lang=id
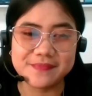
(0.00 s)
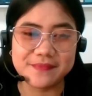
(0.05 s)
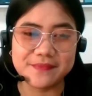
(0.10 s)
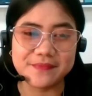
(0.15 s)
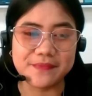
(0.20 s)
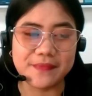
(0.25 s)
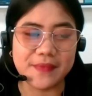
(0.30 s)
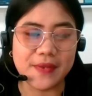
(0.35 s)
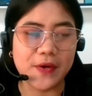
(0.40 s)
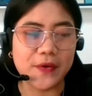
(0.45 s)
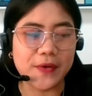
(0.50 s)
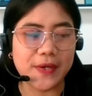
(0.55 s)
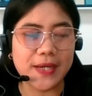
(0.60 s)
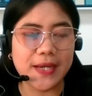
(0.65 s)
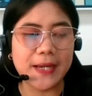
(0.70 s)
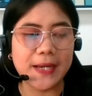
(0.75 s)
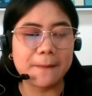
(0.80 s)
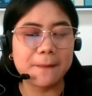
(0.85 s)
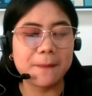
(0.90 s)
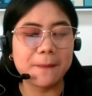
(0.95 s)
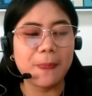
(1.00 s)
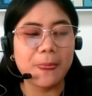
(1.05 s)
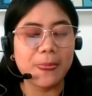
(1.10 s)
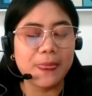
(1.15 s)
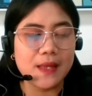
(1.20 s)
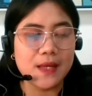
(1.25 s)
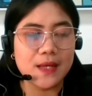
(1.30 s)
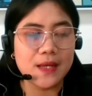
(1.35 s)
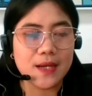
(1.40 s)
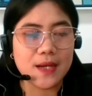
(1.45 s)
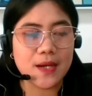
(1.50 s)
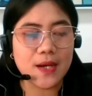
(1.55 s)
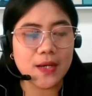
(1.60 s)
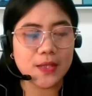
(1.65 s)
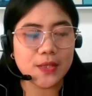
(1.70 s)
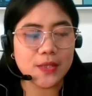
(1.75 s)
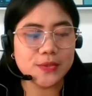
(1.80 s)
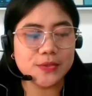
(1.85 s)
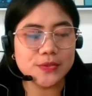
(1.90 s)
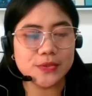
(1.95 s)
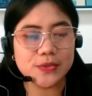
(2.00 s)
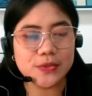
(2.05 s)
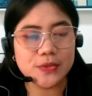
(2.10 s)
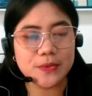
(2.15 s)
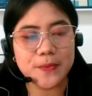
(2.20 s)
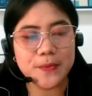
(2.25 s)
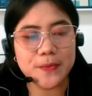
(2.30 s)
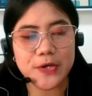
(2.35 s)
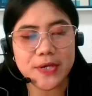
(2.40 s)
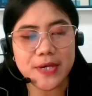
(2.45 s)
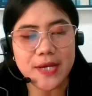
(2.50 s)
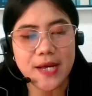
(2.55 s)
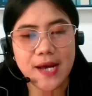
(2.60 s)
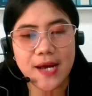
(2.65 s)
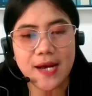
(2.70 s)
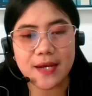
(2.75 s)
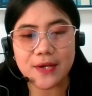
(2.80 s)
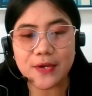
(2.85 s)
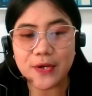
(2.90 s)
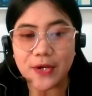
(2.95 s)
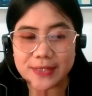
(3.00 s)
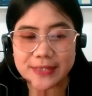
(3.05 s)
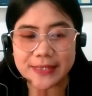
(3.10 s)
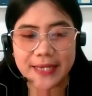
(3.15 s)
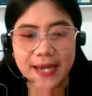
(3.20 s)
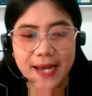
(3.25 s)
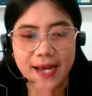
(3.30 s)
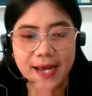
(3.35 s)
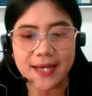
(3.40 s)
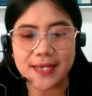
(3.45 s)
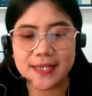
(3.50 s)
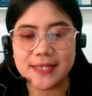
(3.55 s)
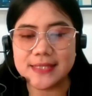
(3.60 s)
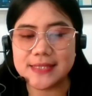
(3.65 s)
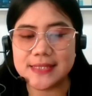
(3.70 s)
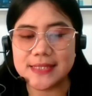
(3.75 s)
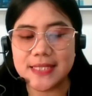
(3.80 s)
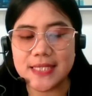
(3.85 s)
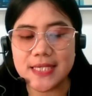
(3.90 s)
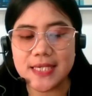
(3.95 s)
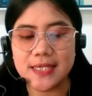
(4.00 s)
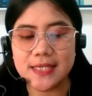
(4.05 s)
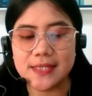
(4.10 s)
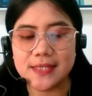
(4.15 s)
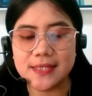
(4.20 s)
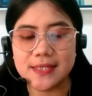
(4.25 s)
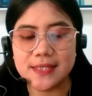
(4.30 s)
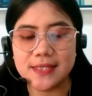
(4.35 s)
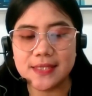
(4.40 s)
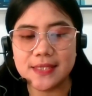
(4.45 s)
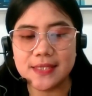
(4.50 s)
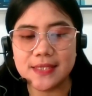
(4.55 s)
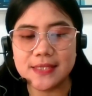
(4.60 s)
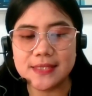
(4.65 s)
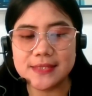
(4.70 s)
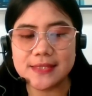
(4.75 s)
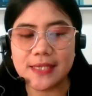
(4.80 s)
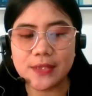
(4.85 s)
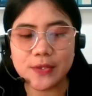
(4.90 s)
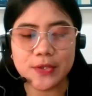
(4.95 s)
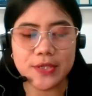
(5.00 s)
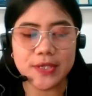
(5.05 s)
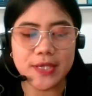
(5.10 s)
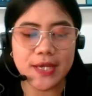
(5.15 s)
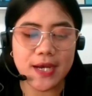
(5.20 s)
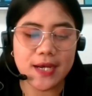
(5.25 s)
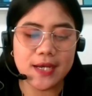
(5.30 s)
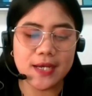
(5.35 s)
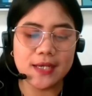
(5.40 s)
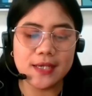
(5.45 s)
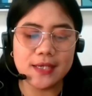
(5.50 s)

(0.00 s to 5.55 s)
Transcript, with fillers: Hmm, Oke, okay. kalau untuk produk gold ya, di sini uh, satu yang